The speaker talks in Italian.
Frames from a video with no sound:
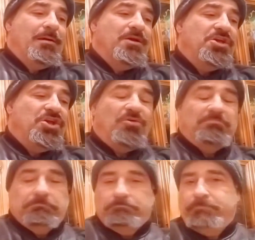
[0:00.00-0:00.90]
io
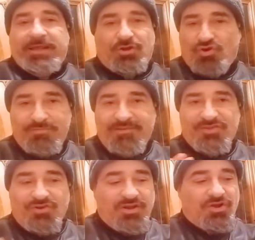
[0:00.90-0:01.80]
per come
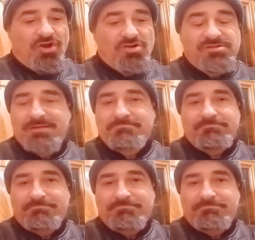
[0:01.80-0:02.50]
vedo le cose